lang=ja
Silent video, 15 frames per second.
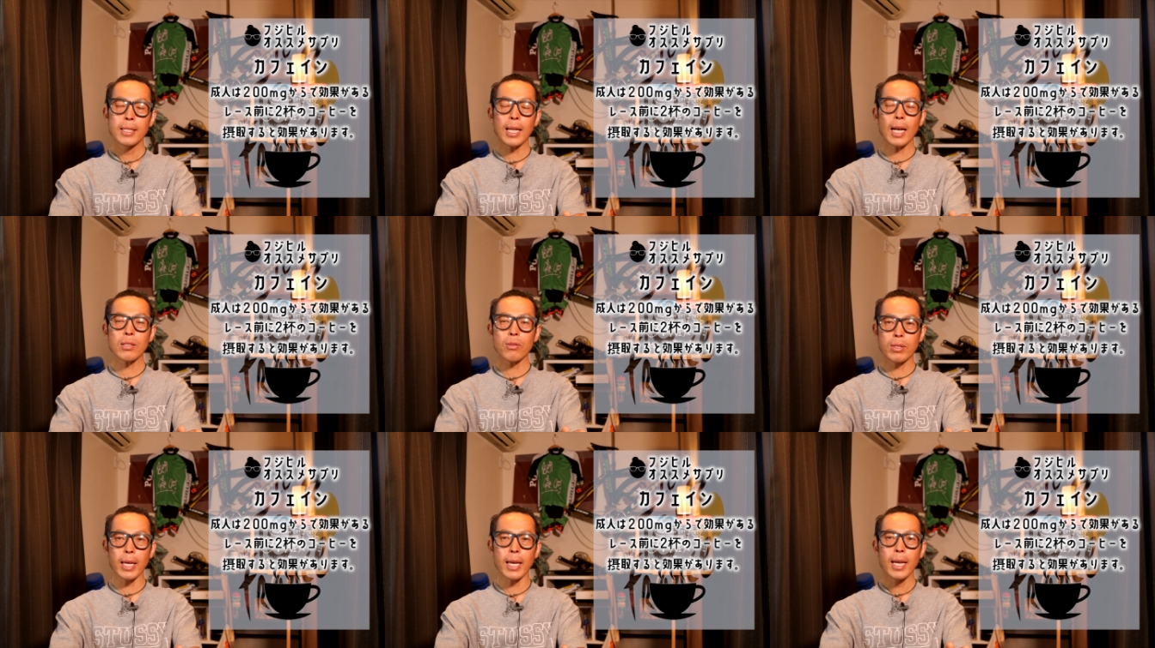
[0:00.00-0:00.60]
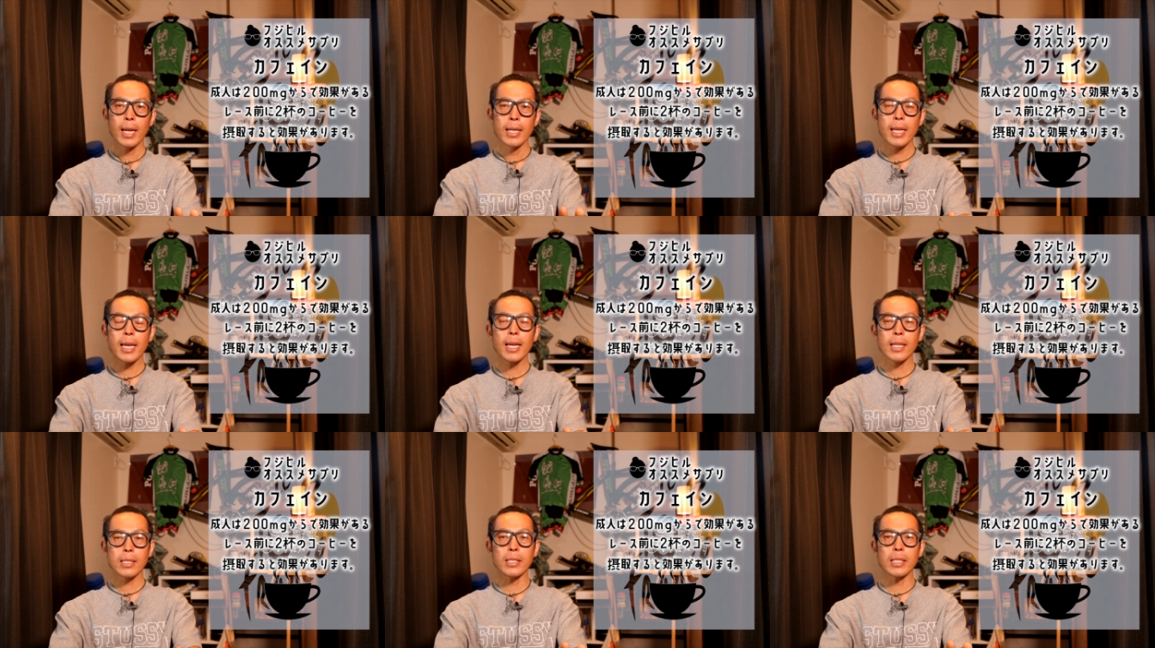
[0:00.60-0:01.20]
なので、
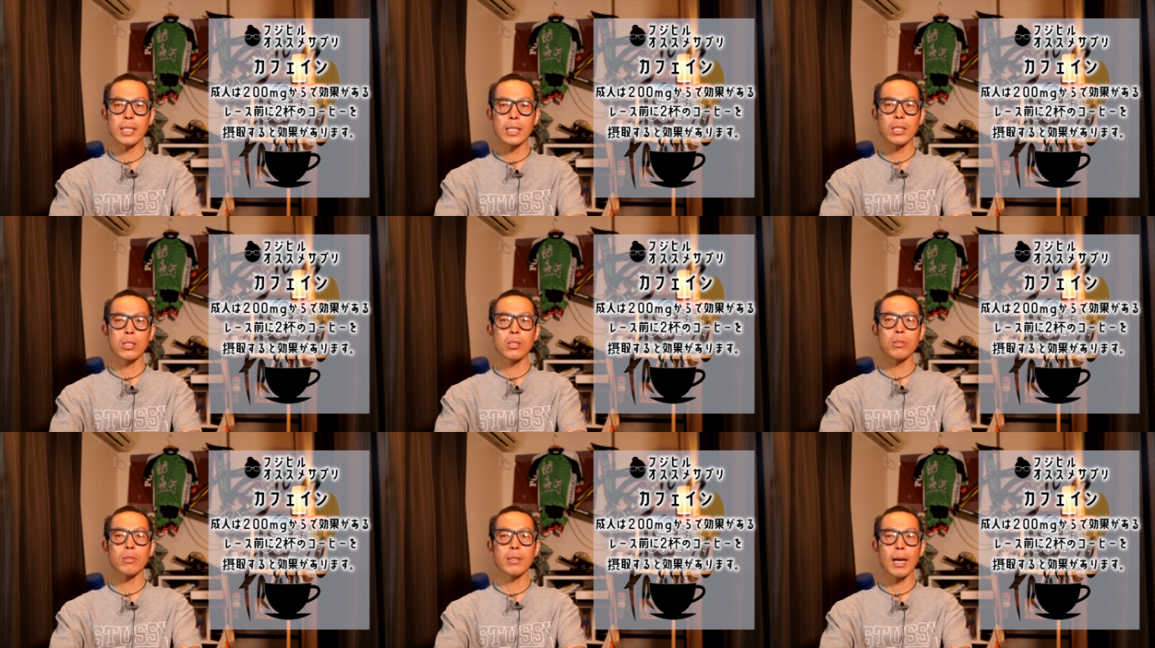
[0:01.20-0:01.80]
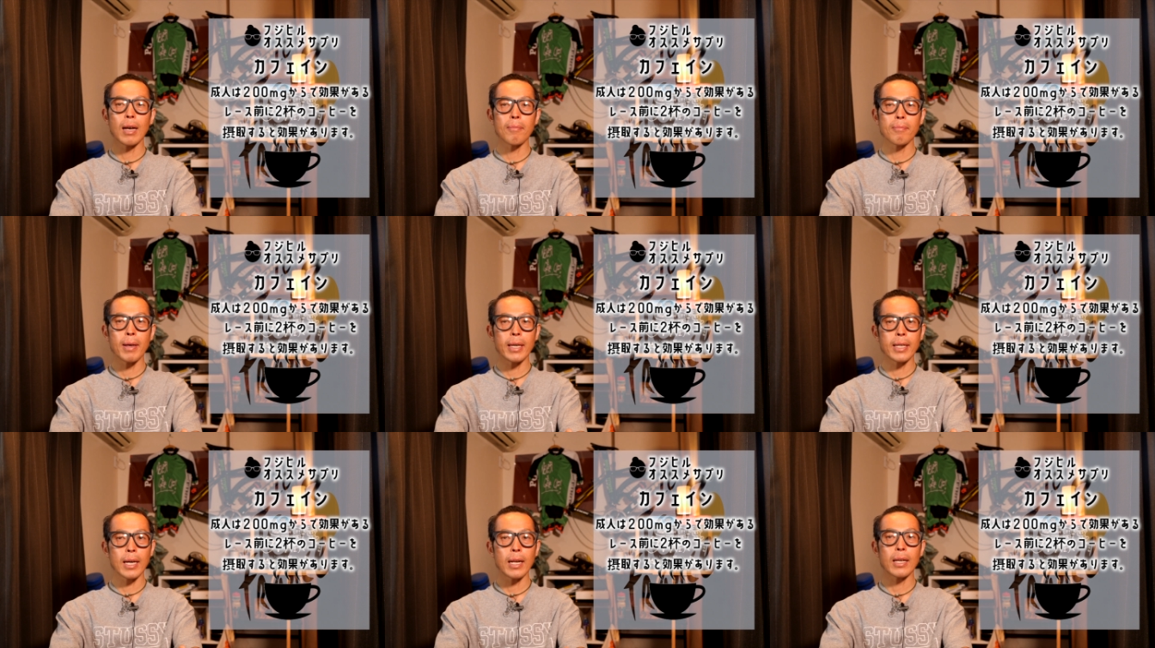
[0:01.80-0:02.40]
レースいっしゅうかん
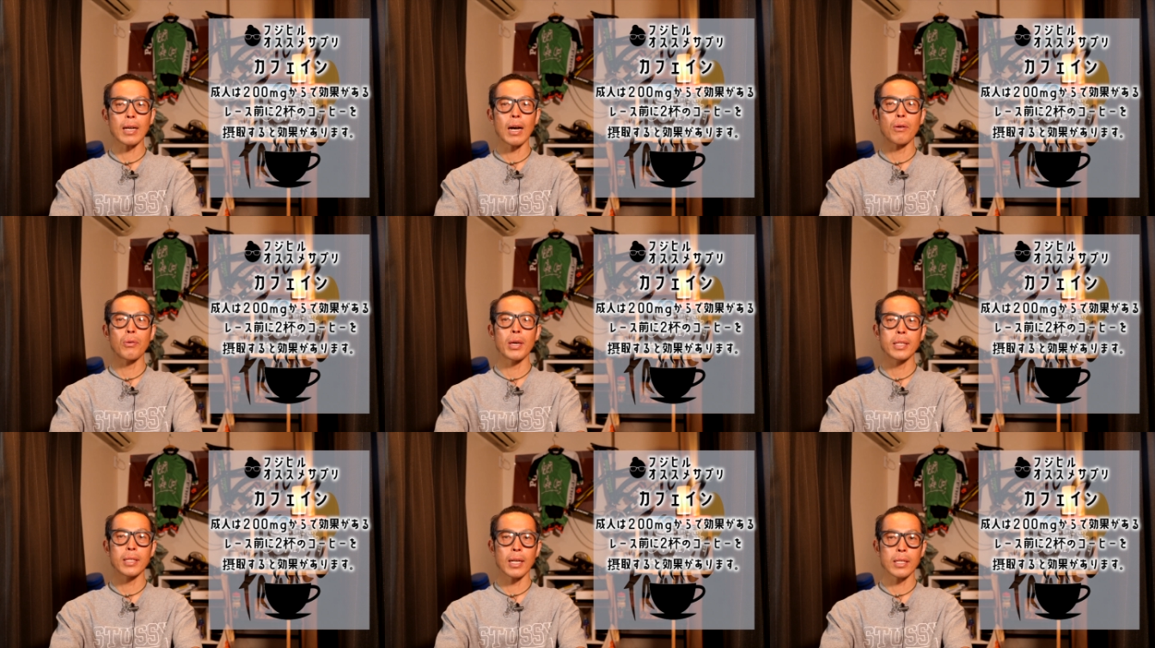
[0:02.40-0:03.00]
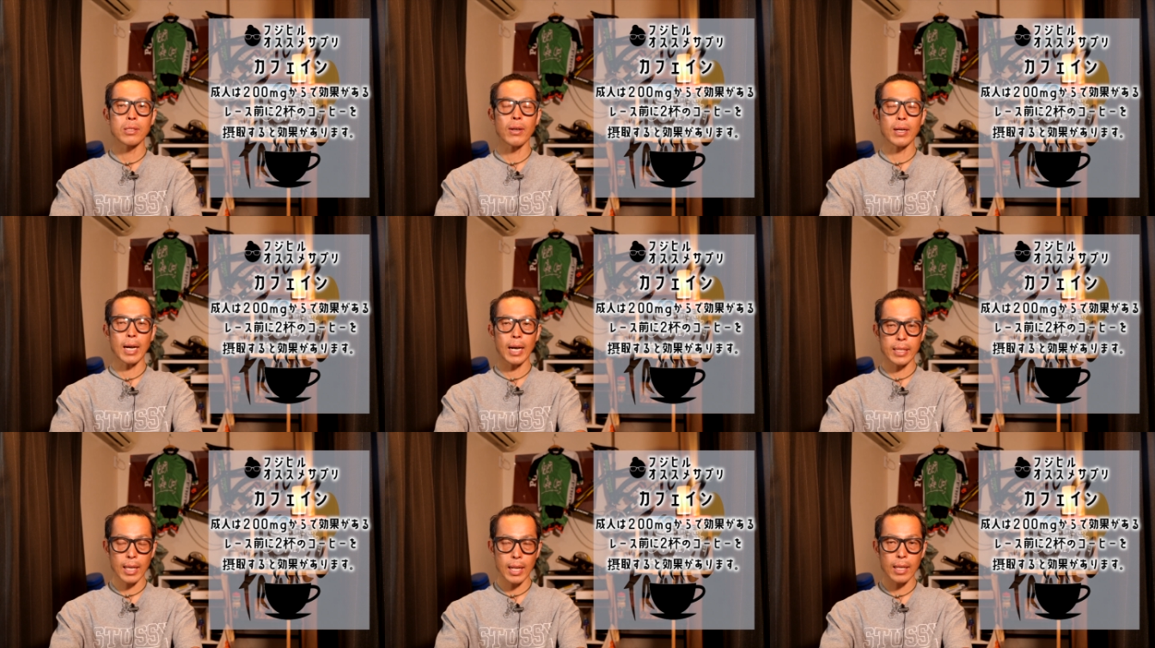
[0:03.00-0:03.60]
まえからカフェイン立ちは
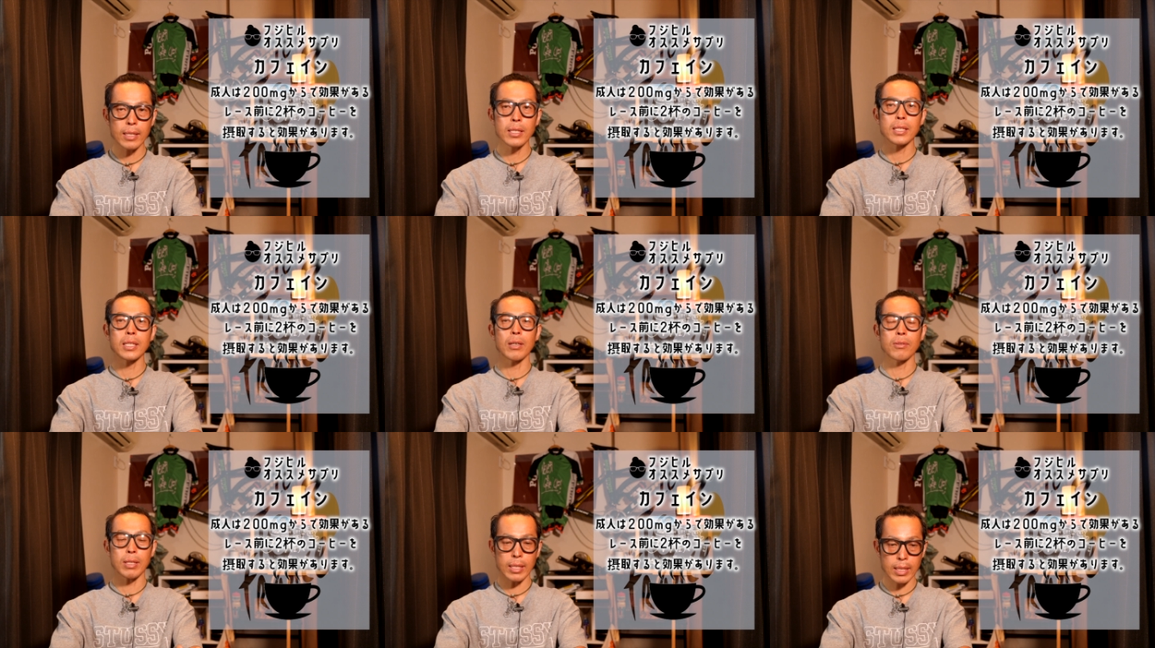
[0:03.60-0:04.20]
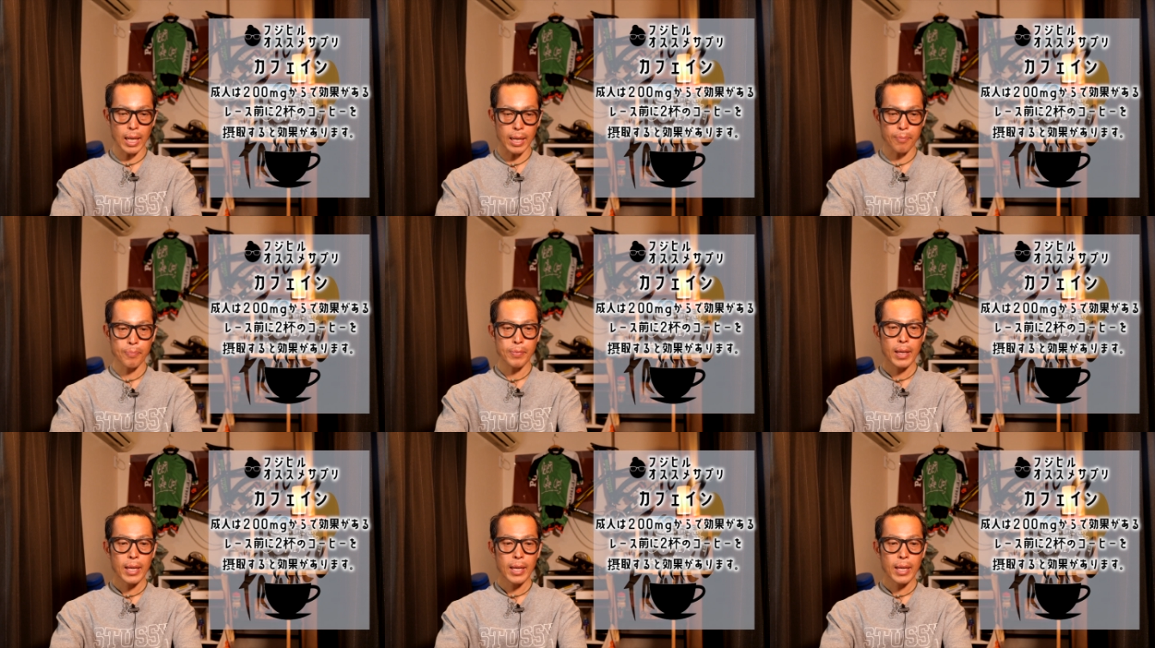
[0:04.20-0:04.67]
必ずしてください。